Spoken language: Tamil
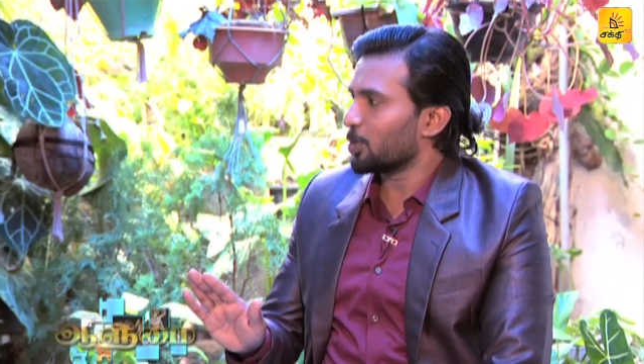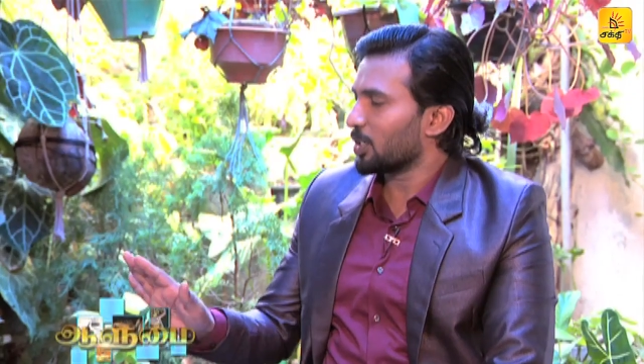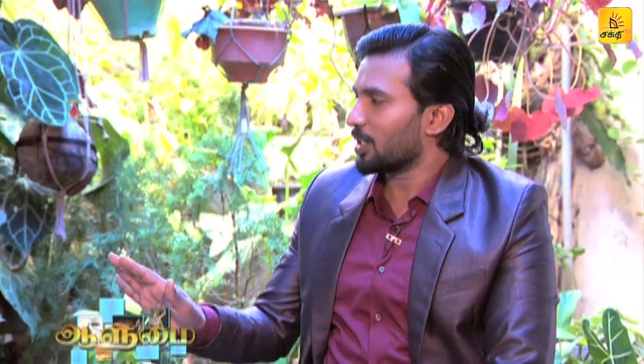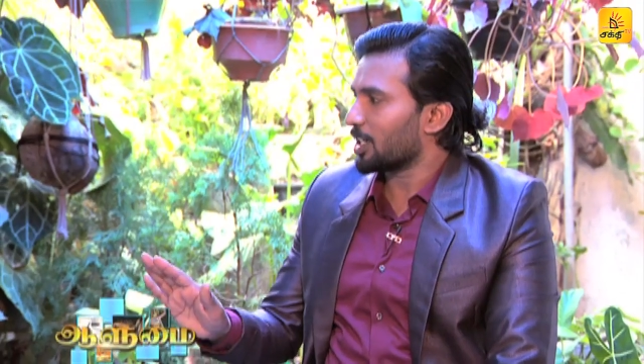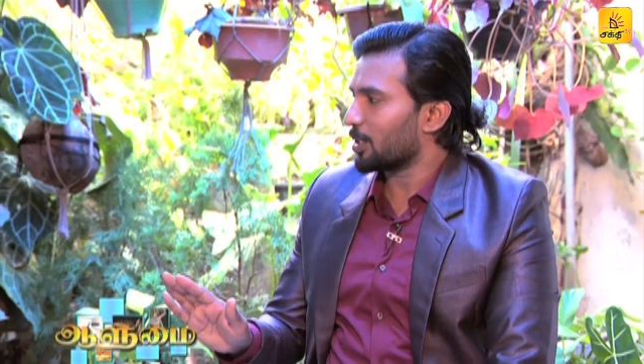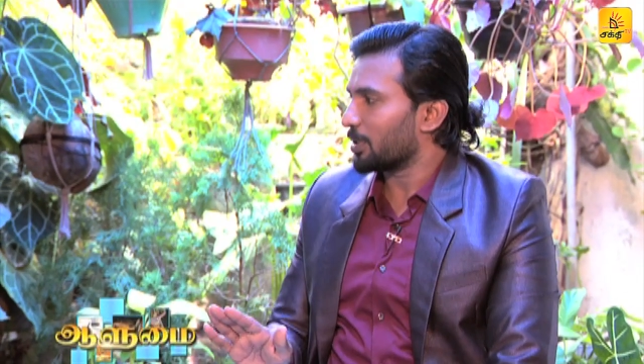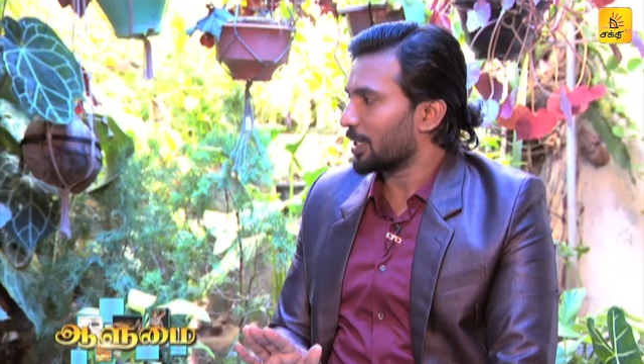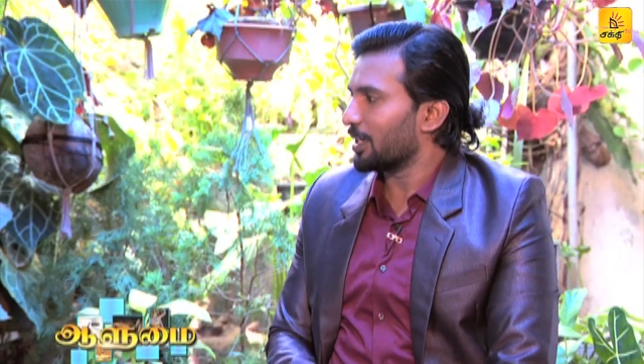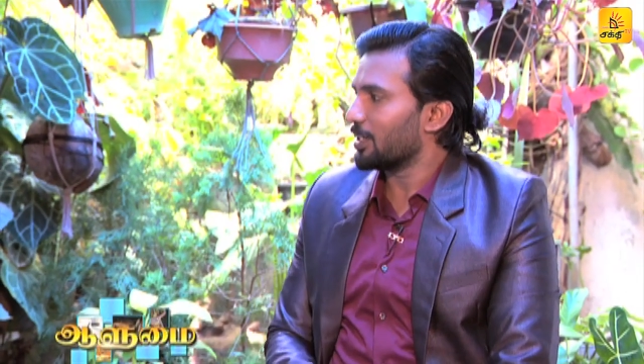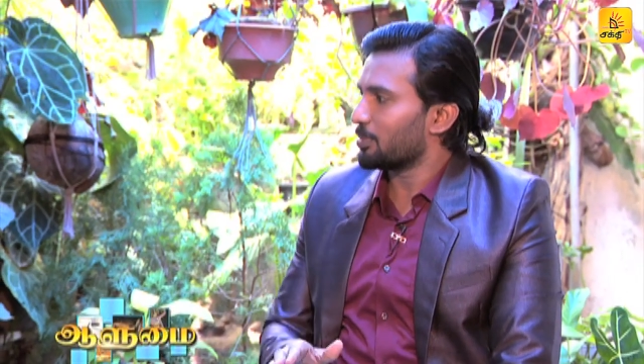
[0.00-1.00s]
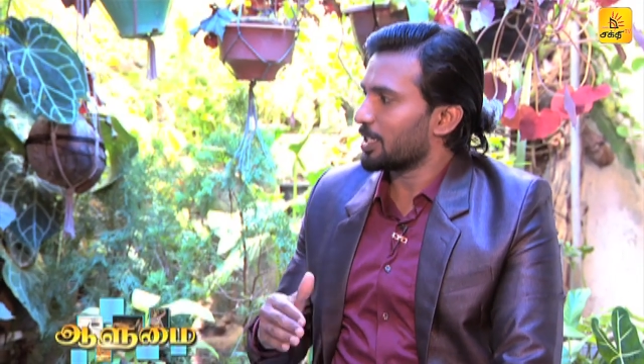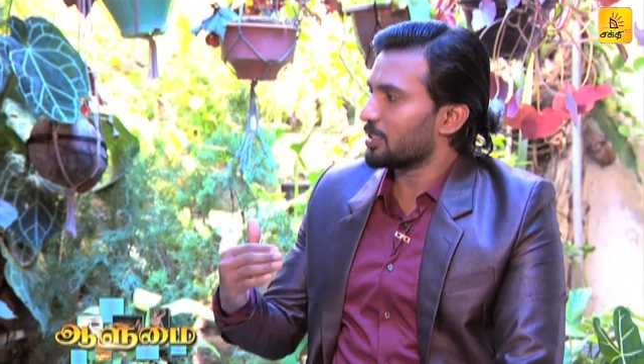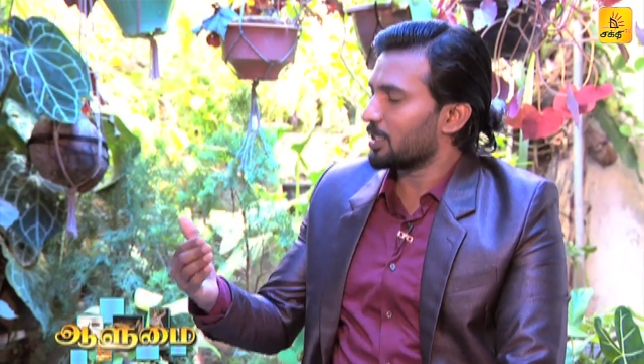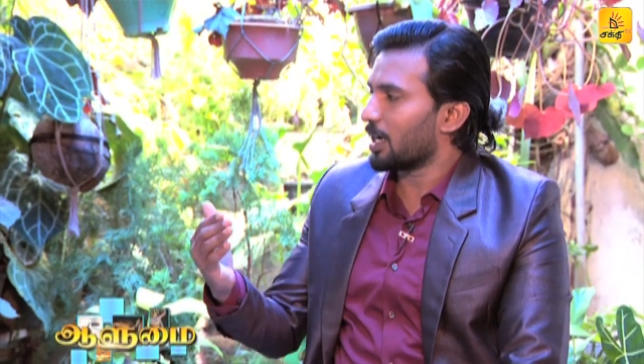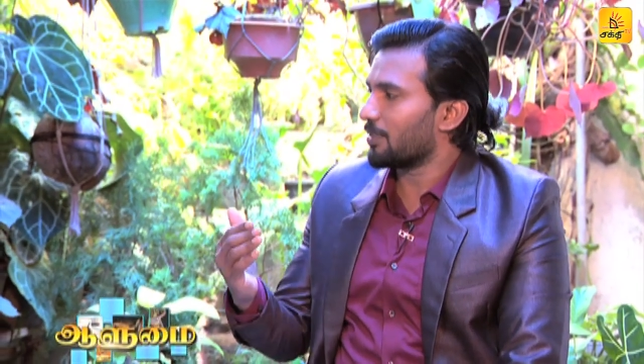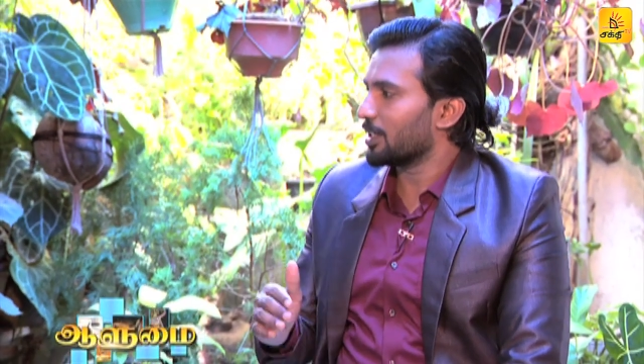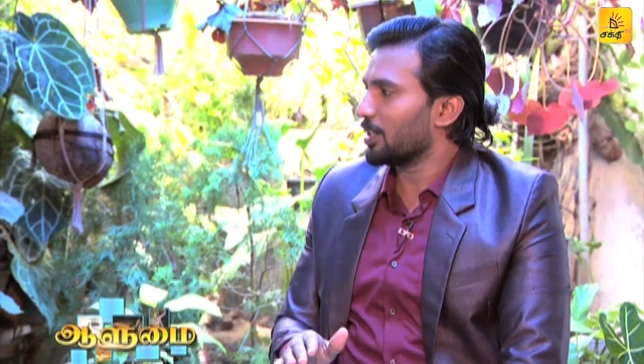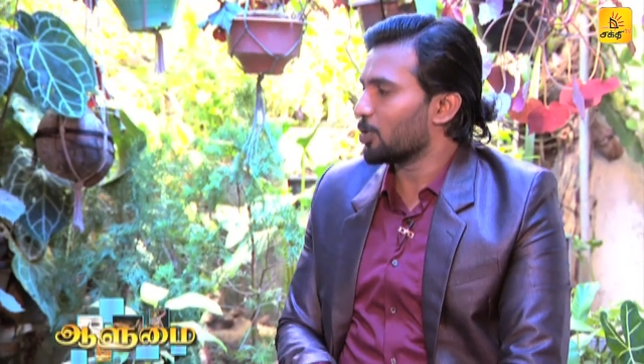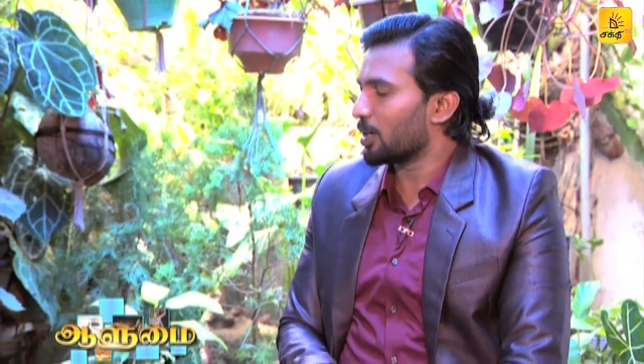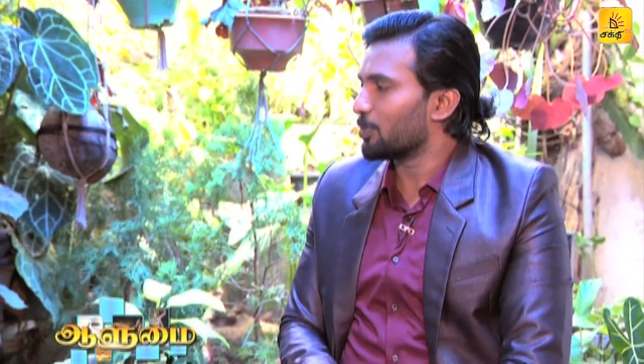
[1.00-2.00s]
இதுவும் ஒரு காரணமாக மற்ற
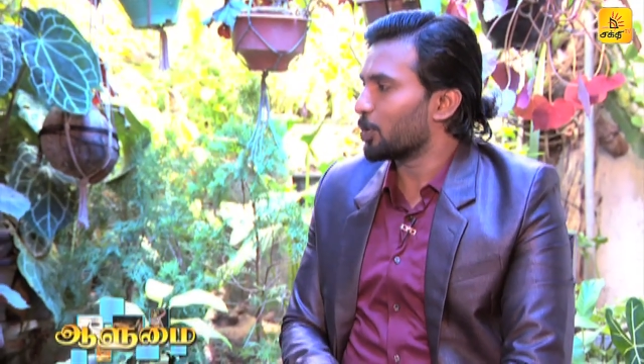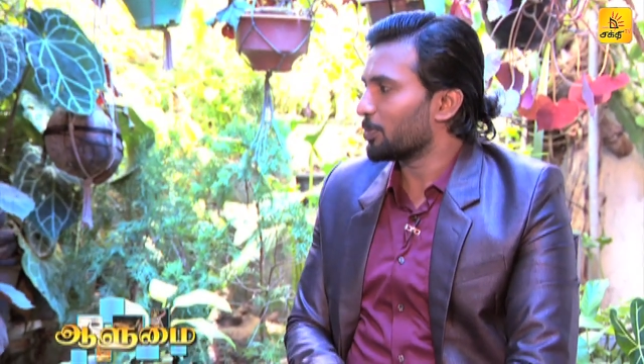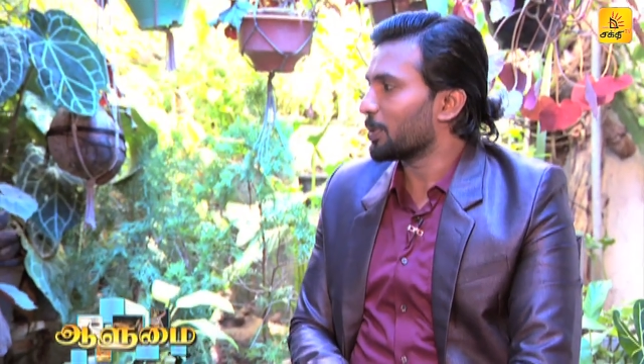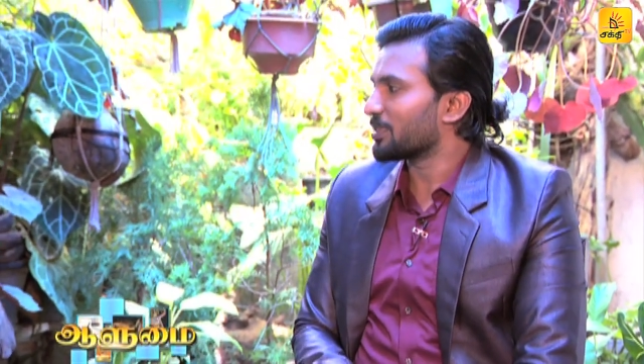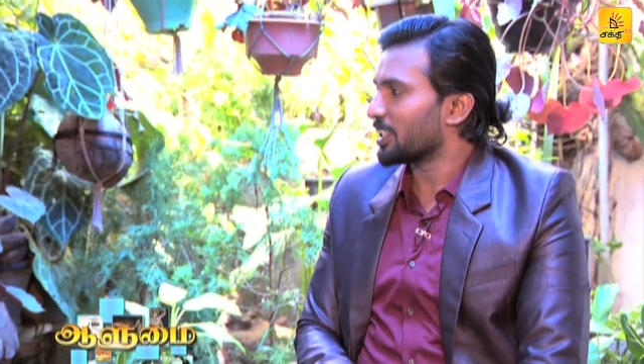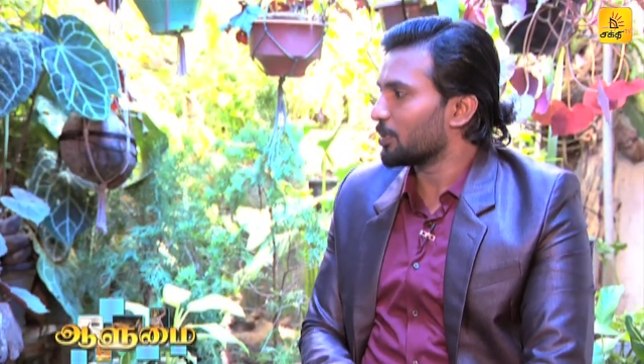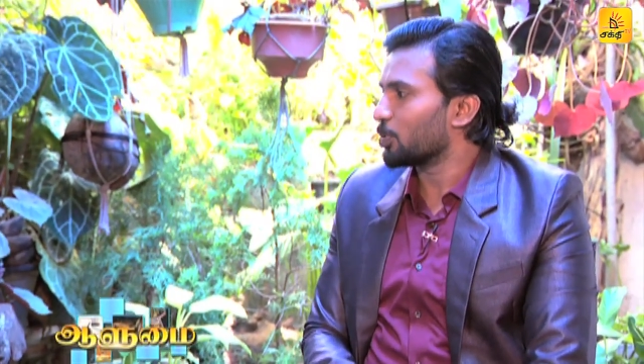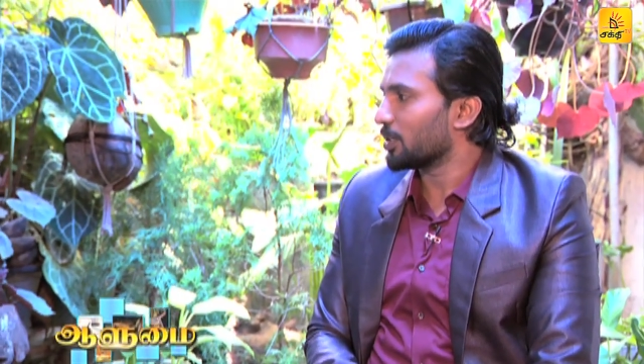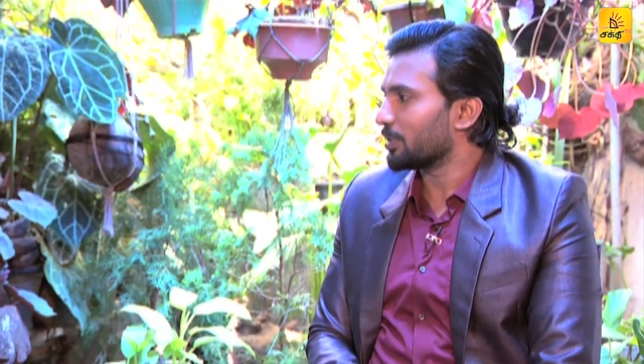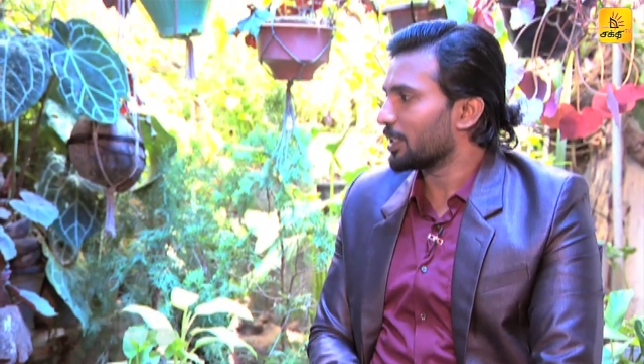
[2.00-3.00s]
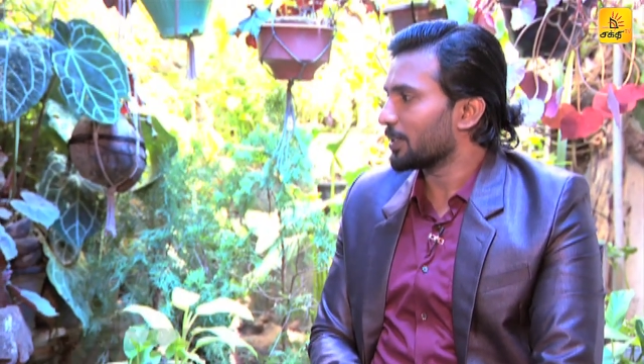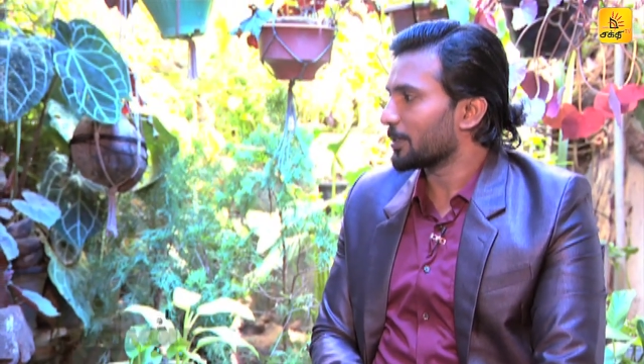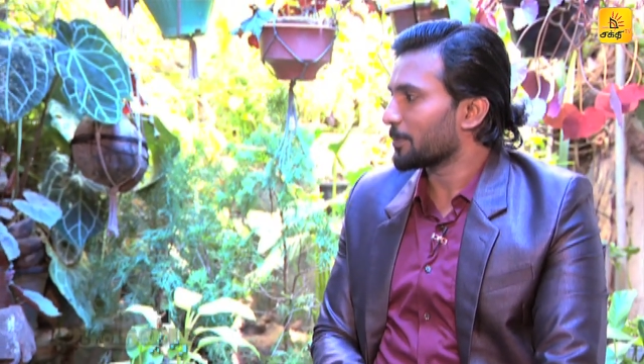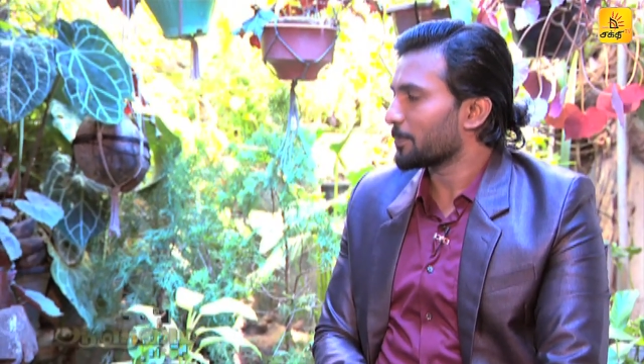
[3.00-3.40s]
நாவல்களையும் உங்களால் மொழிபெயர்ப்பு செய்ய முடியவில்லையா